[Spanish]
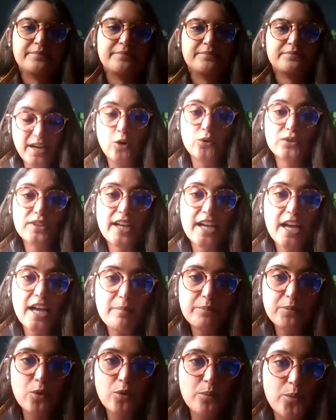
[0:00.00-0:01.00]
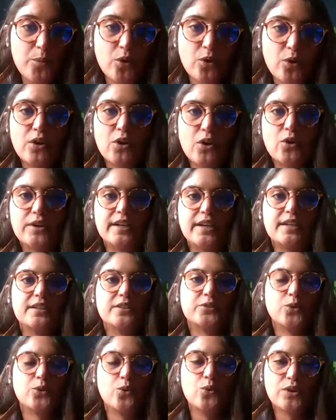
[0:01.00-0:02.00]
Para dar un ejemplo un poco de lo que
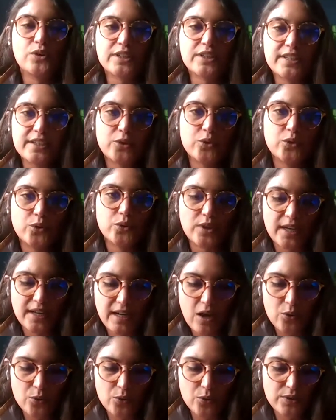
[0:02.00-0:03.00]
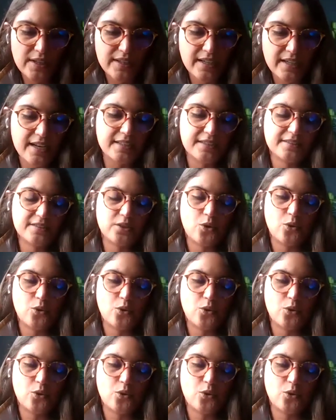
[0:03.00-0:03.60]
es un riesgo de una causa raíz,